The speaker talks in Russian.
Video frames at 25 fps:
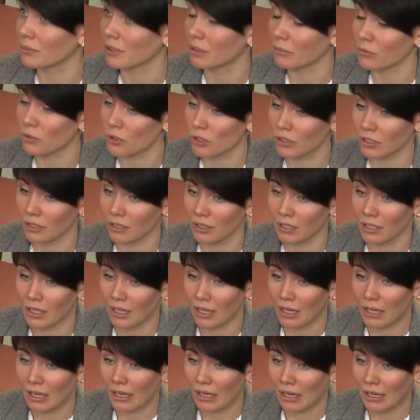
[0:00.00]
потому что
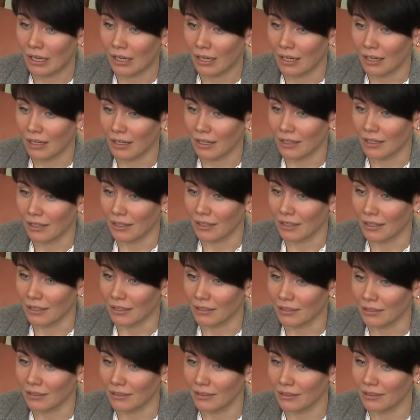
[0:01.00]

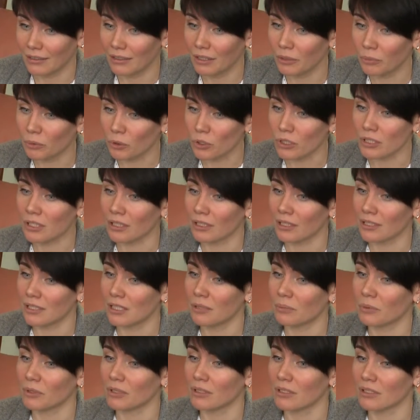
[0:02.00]
а, не просто
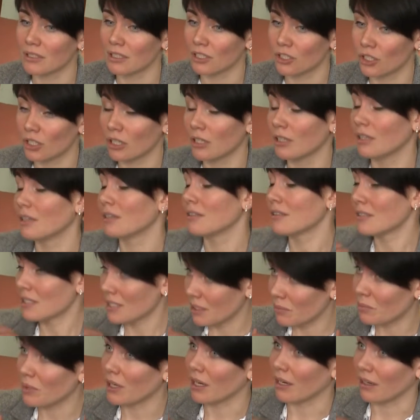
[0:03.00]
найти предназначение
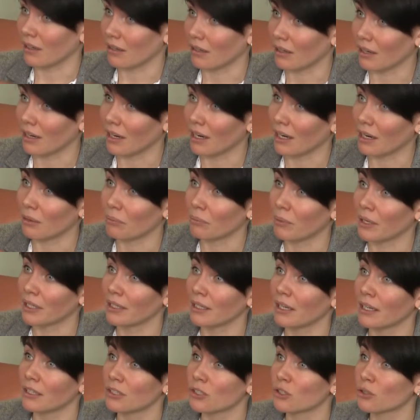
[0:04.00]
себя, угу. а
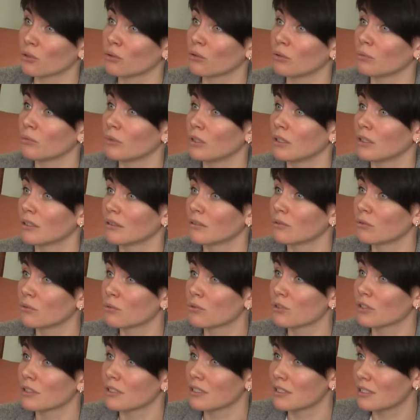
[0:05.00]
понять, что мне
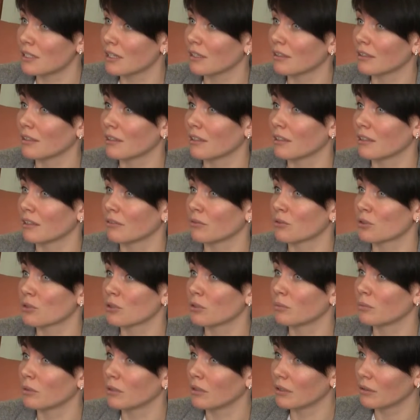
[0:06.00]
нужно сделать для того,
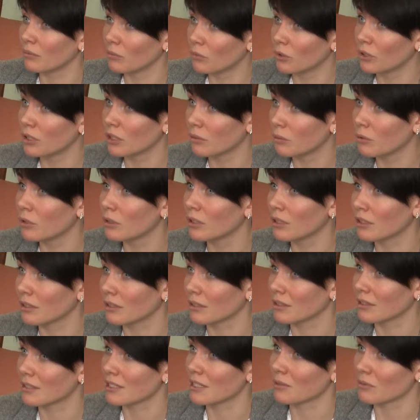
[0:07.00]
чтобы мой ребенок
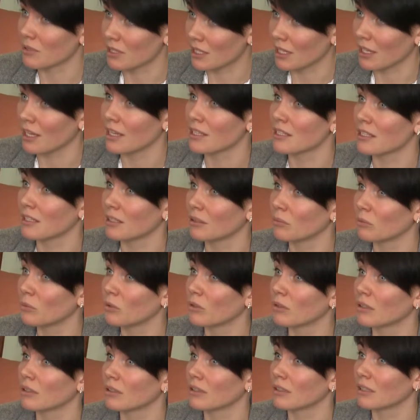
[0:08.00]
самостоятельно
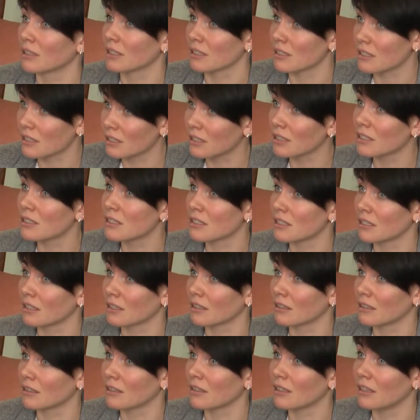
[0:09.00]
мог
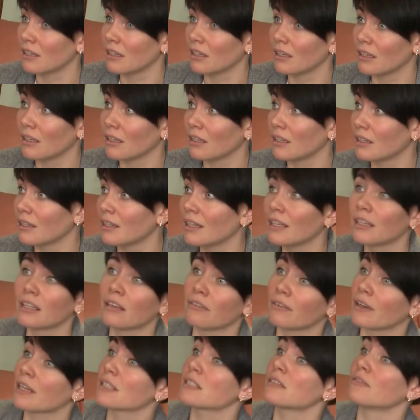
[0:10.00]
раскрыться и не
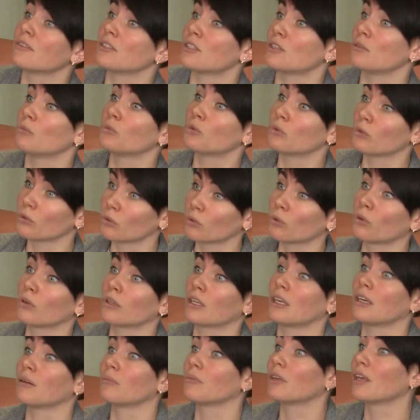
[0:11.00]
навязывать ему то,
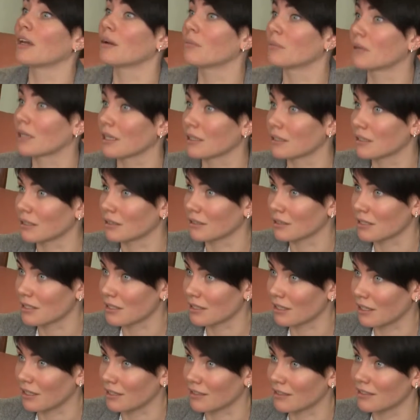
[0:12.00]
кем я бы хотела
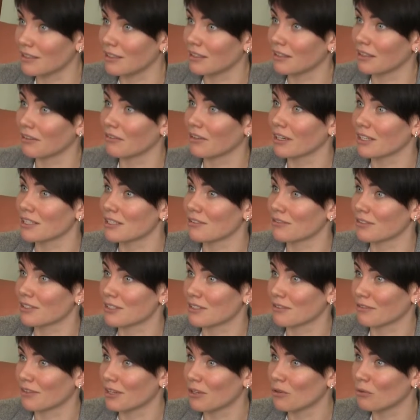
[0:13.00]
стать, не навязывать
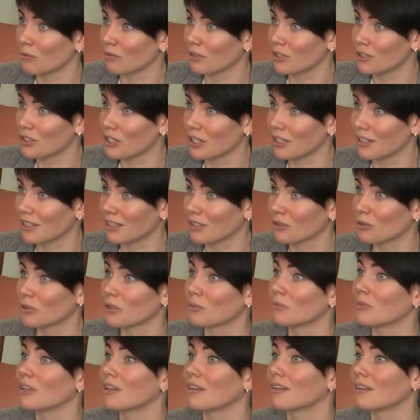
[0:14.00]
свои увлечения,
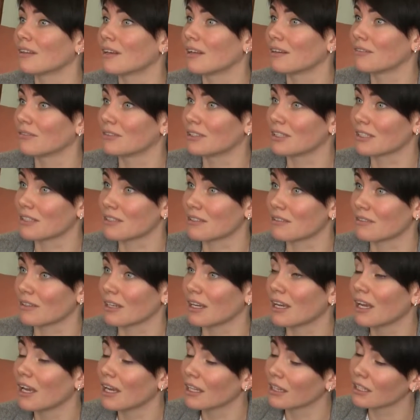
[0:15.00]
которые мне не дали в детстве.
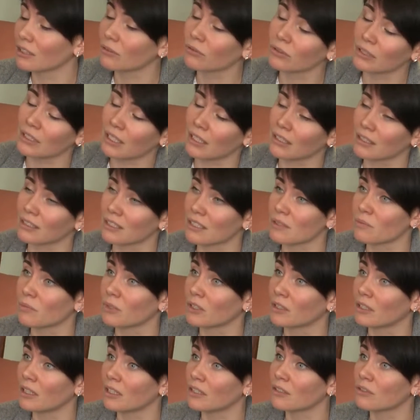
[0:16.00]
Угу. Так вот, как
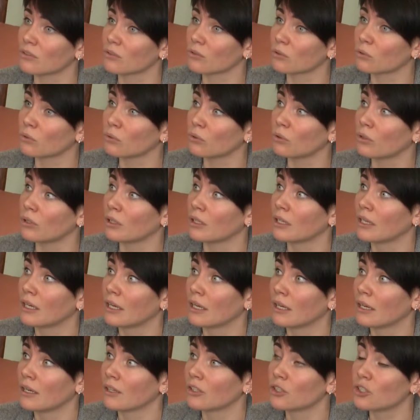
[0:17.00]
рассмотреть то,
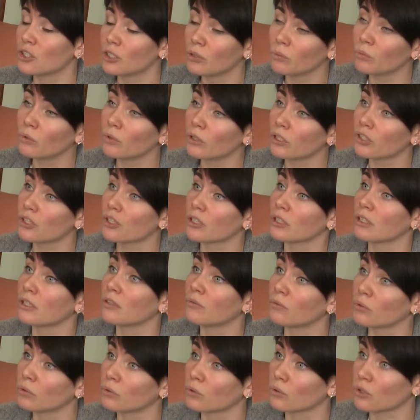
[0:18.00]
к чему лежит
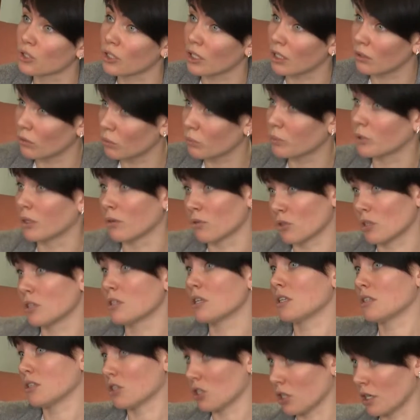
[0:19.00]
его душа, ну, потому что
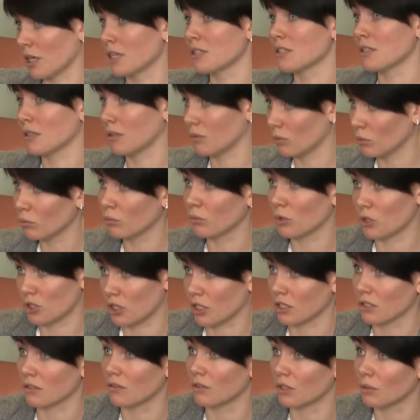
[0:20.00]
дети же разные, ну, мы
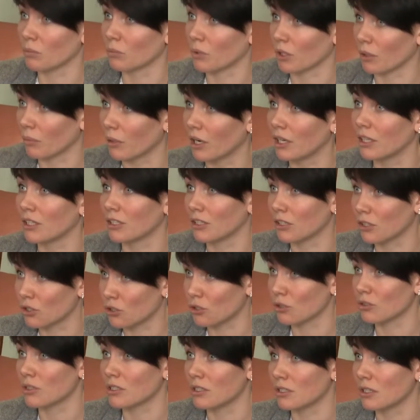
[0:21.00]
сейчас говорим про маленьких
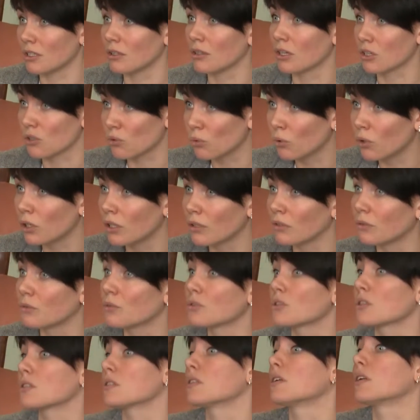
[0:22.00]
еще детей дошкольного
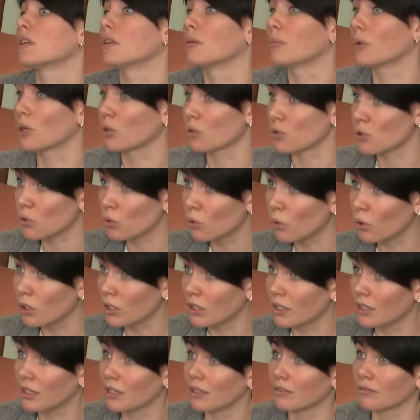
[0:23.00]
возраста или, наоборот,
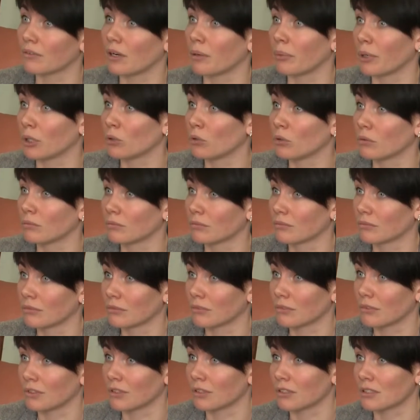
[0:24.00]
школьников, а потом
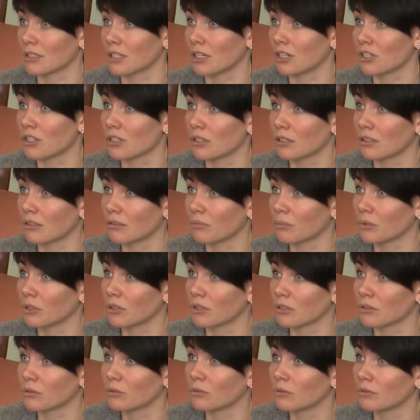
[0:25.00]
это страшное
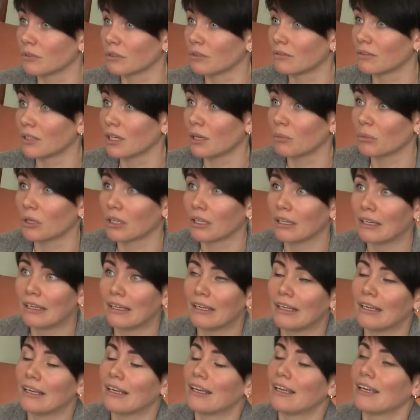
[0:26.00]
подростковое да. время,
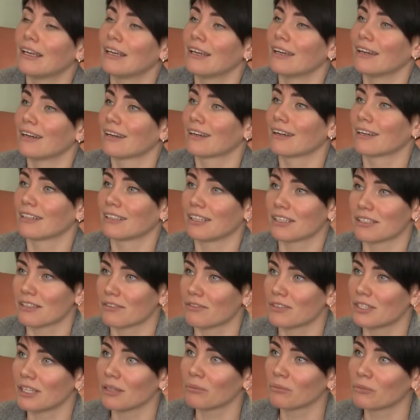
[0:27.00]
когда
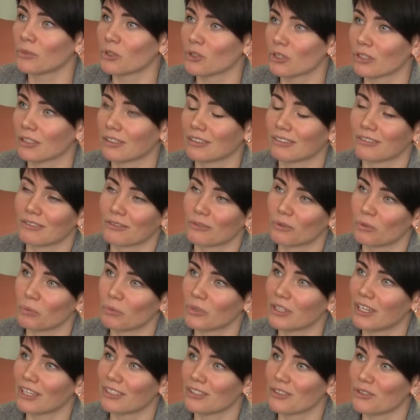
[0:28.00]
совсем можно
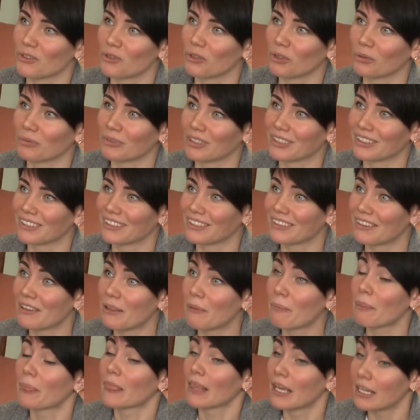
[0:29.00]
убегать из Сколько дома. Сколько им лет
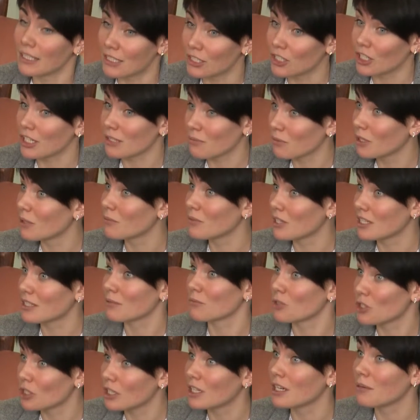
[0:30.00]
сейчас? Сейчас моим
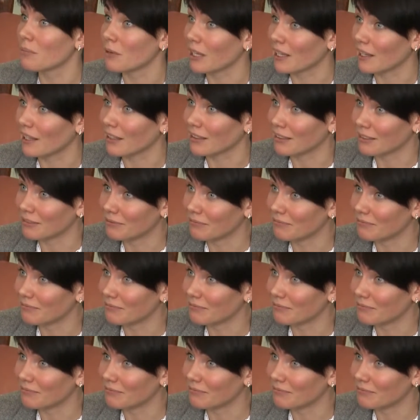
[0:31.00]
детям 4 и 5 лет.